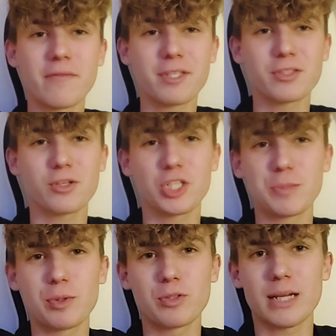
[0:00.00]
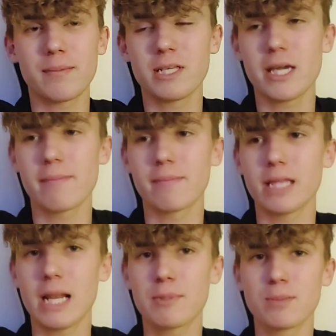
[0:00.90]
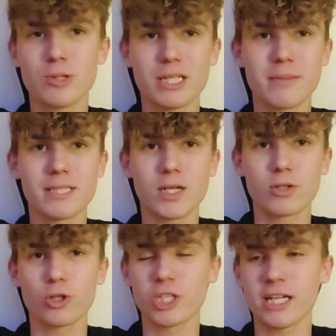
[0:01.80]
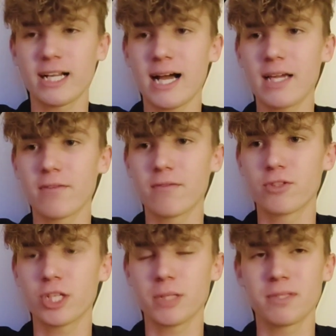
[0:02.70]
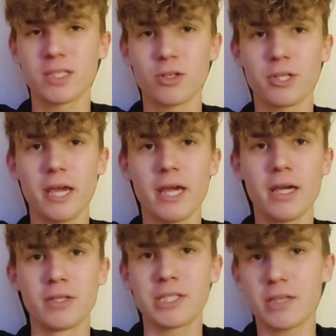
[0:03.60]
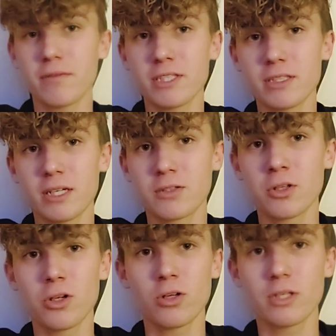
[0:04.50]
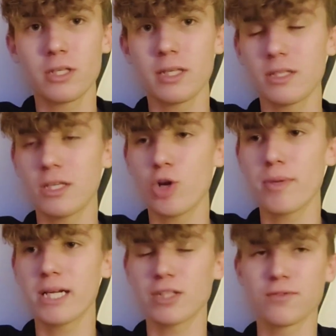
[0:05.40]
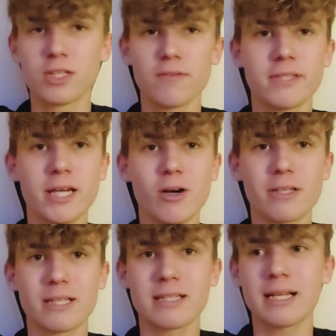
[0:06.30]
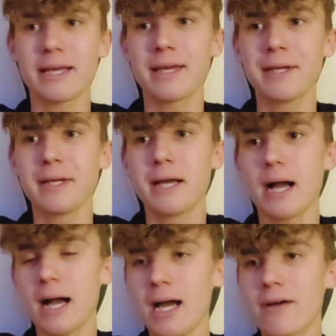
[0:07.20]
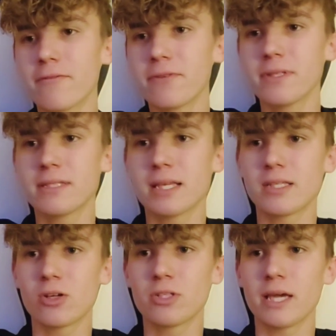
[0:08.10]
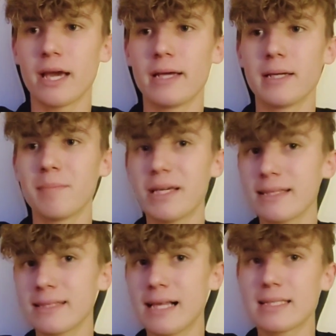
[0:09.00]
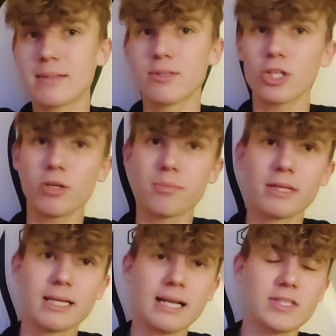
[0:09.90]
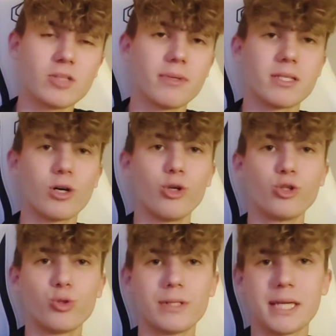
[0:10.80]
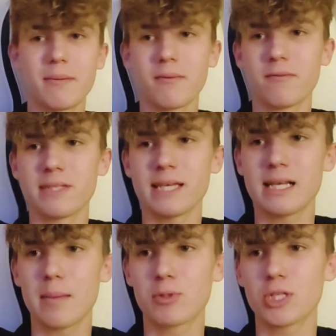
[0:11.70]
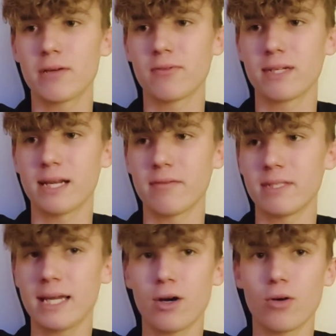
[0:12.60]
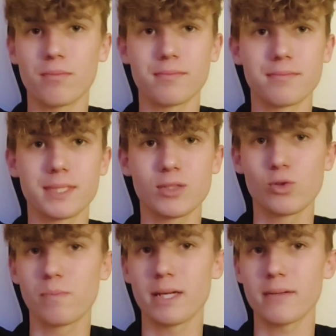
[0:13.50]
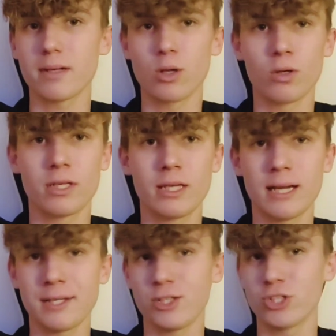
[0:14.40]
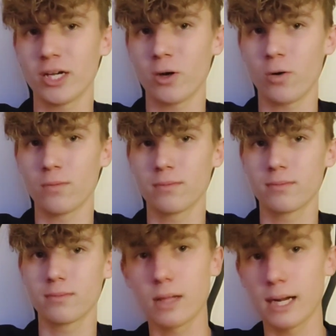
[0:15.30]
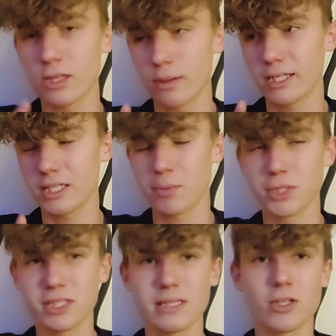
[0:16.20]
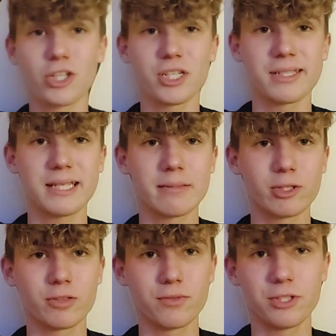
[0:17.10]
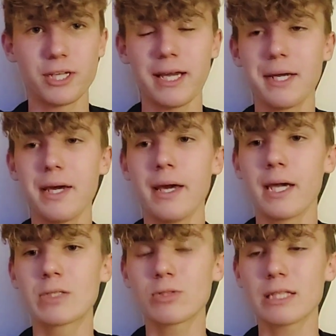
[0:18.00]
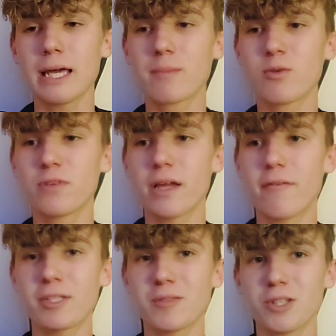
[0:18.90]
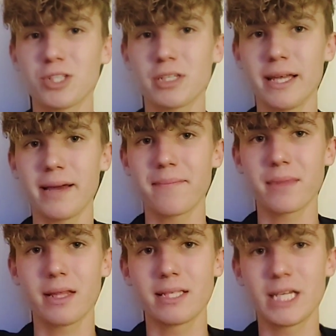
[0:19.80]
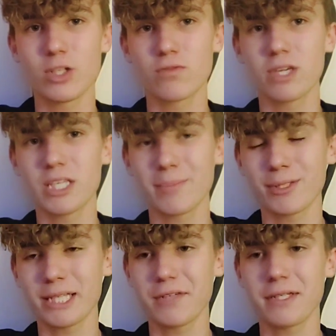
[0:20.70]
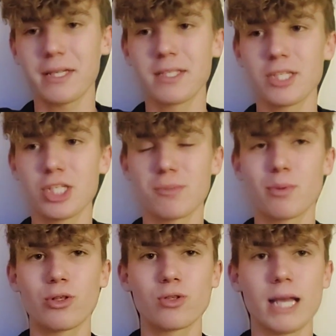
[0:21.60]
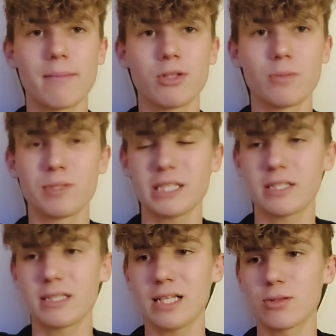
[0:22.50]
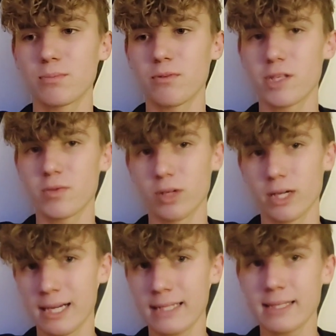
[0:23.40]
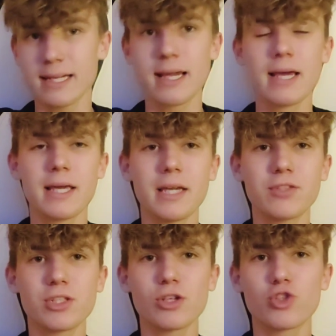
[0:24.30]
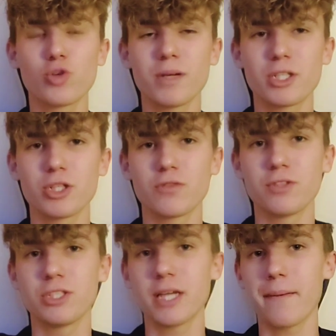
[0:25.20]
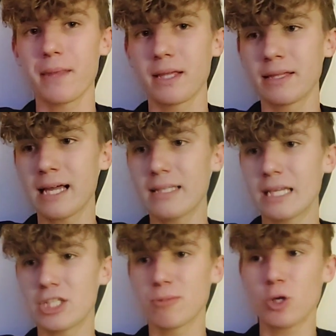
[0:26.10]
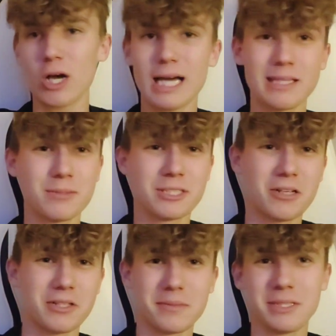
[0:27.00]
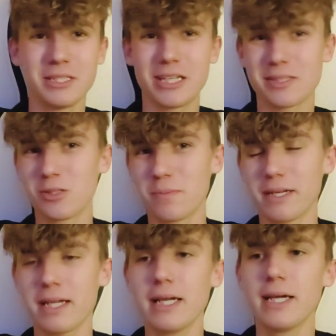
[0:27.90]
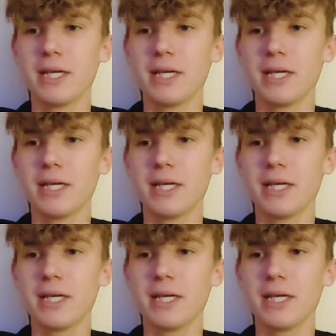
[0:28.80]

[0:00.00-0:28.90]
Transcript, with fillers: No ale wiecie o co chodzi, po prostu jakby nie wiem, najlepszym przykładem jest tego to, że Kai w trzecim sezonie nienawidzę technologii, nie, nie lubię grać w gry wideo i tak dalej, a w sezonie 15 co robi? Gra sobie z ojczulkiem w najlepsze w grę wideo. Super, logika Ninjago. Ale dobra, jesteśmy przy sezonie 16 oczywiście. I tutaj, tak jak mówiłem właśnie wcześniej, te nierozwinięcia postaci w takim sensie, że po prostu jakby no, postacie tracą powoli swój charakter i wszystko skupia się oczywiście na naszym kochanym zielonym ninja, super.